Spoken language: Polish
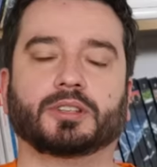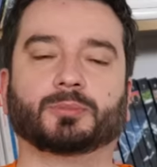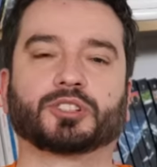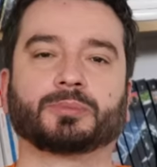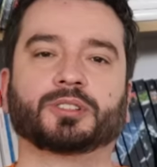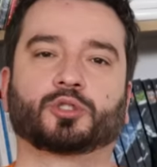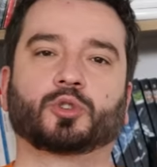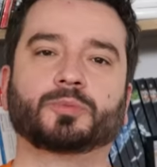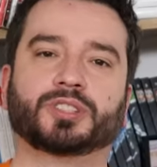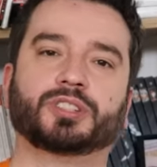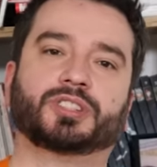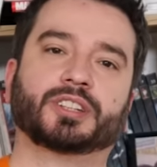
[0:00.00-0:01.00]
Nie możemy też
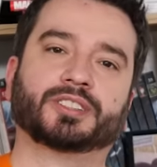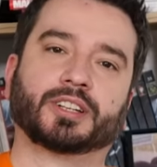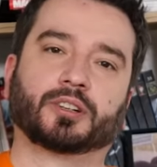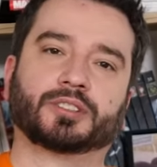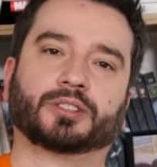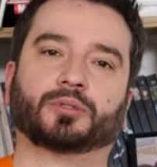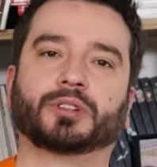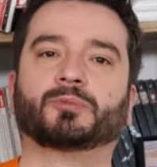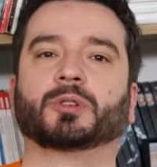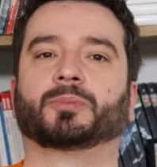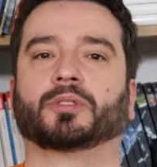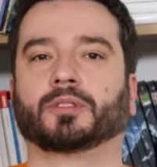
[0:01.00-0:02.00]
umieścić jednego na
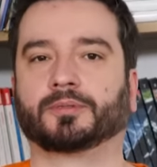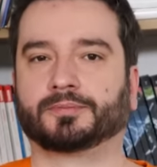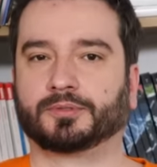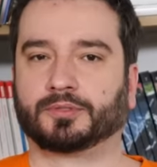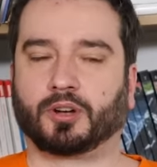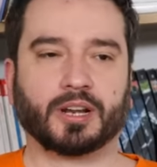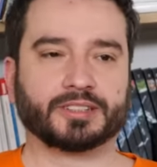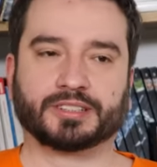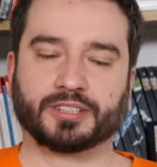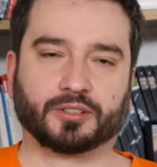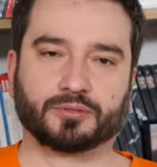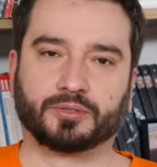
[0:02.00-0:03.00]
drugim, no bo kolana
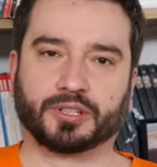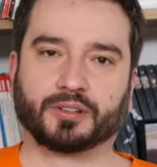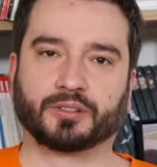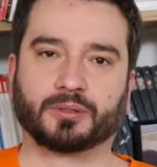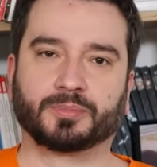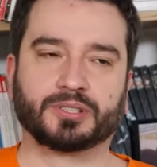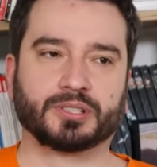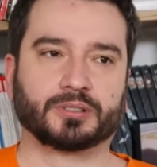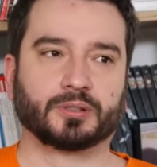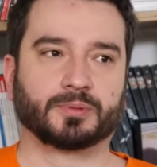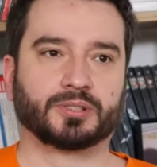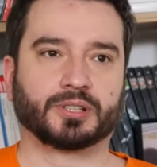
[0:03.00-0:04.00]
tego drugiego to
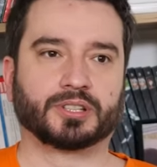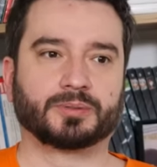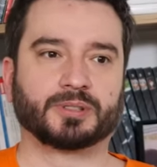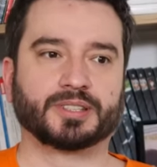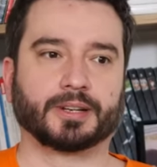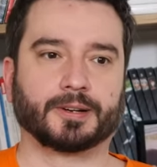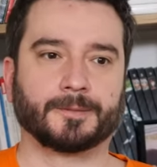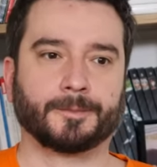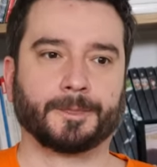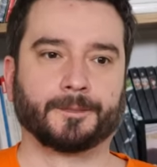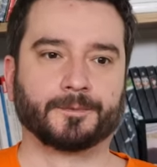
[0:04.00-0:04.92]
będzie, to będzie jakaś masakra.